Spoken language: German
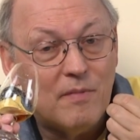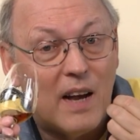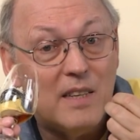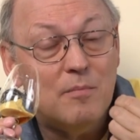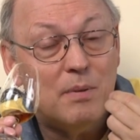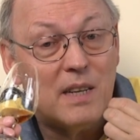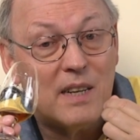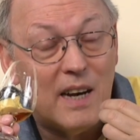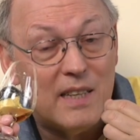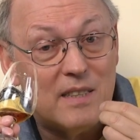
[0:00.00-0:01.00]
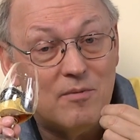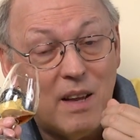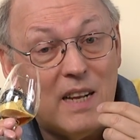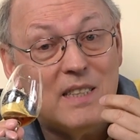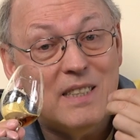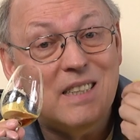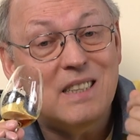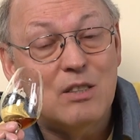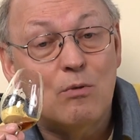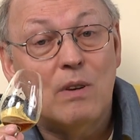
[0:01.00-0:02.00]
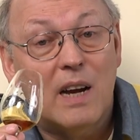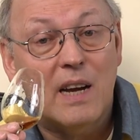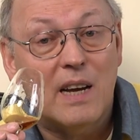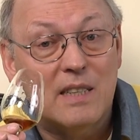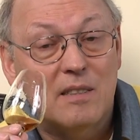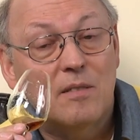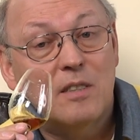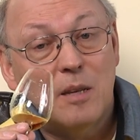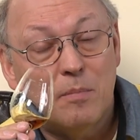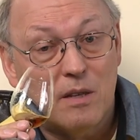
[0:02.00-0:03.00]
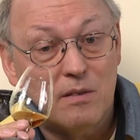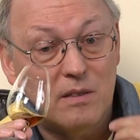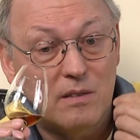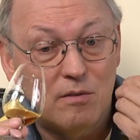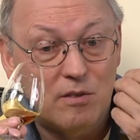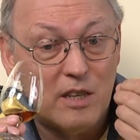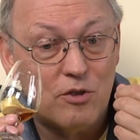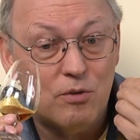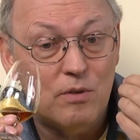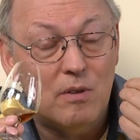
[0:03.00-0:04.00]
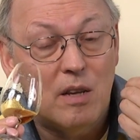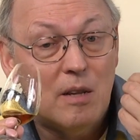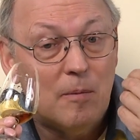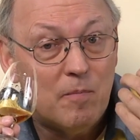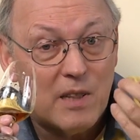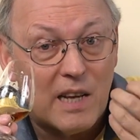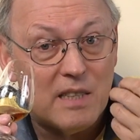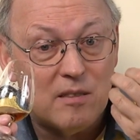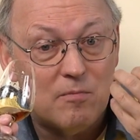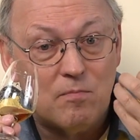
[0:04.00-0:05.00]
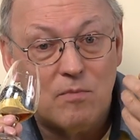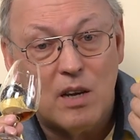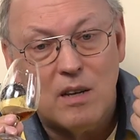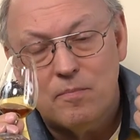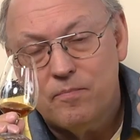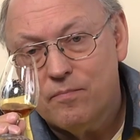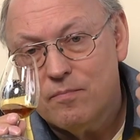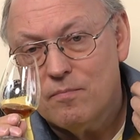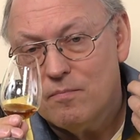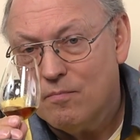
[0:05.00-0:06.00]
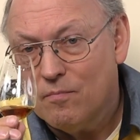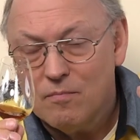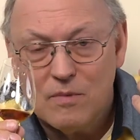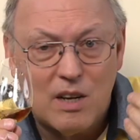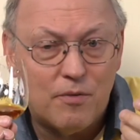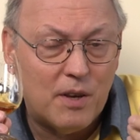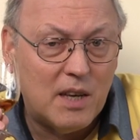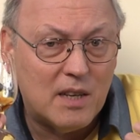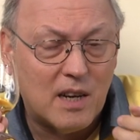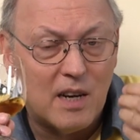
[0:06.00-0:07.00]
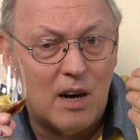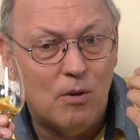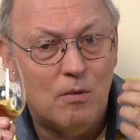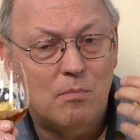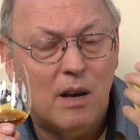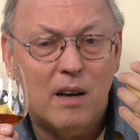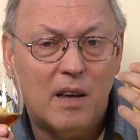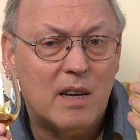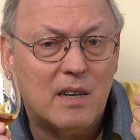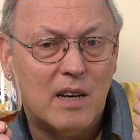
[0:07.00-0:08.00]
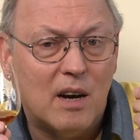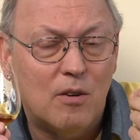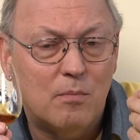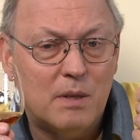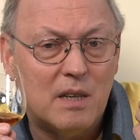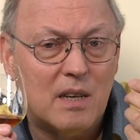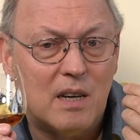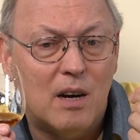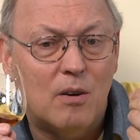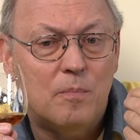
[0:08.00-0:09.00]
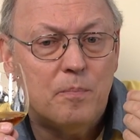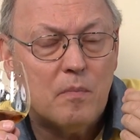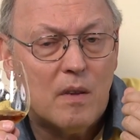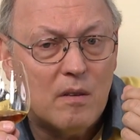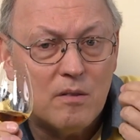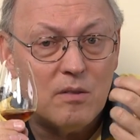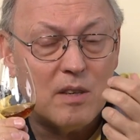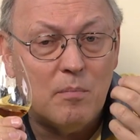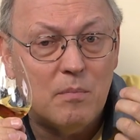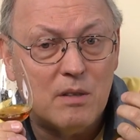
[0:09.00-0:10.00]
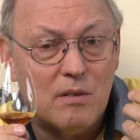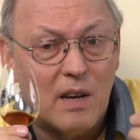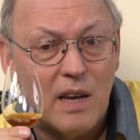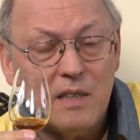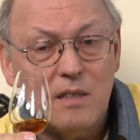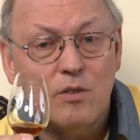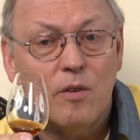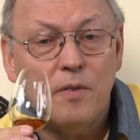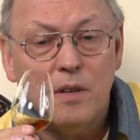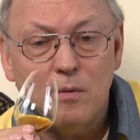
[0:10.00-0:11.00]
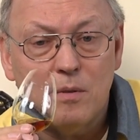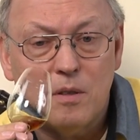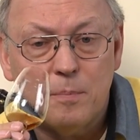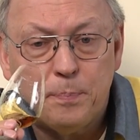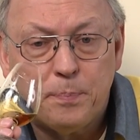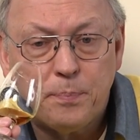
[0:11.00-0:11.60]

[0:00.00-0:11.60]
Eichenbitterkeit hält nicht so lange an. Sie gibt also einen sehr schönen, leichten, ja, Kaffee, Kakao, ja eher Kakao, Bitterkakao, zusammen mit so einer leichten Toffee-Note.